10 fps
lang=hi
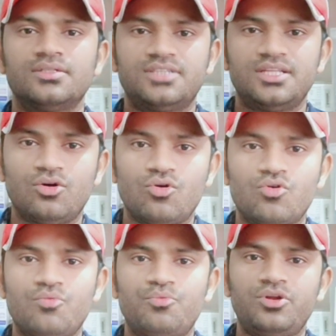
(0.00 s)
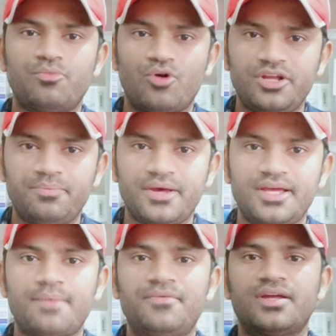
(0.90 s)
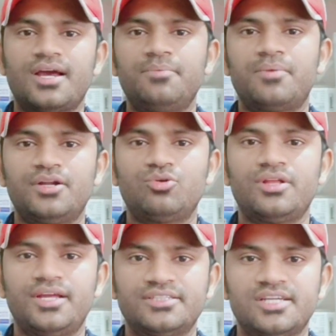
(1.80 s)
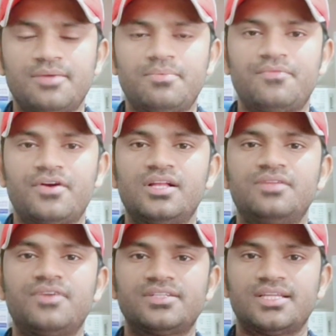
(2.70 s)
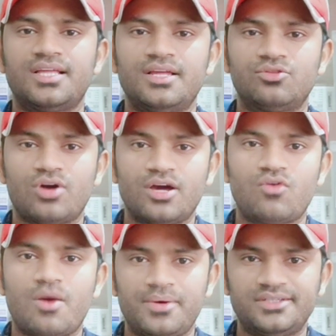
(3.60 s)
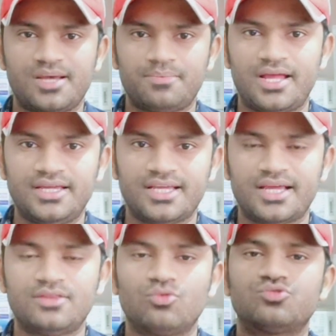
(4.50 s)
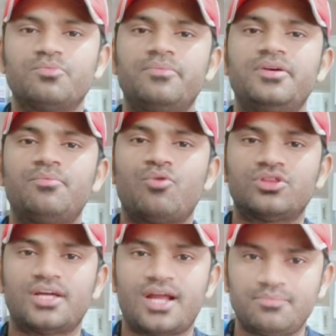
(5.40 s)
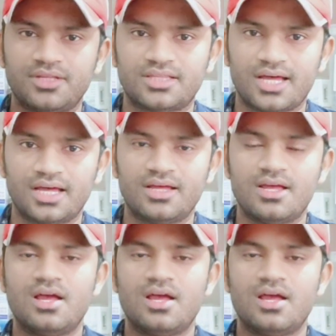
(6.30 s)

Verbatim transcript: जिन लोगों को पूरी बॉडी पे या फिर कहीं पर्टिकुलर एक जगह पे फंगल इन्फेक्शन है तो अगर वहाँ पे इसे अप्लाई किया जाए तो उसमें भी ये बहुत आराम देता है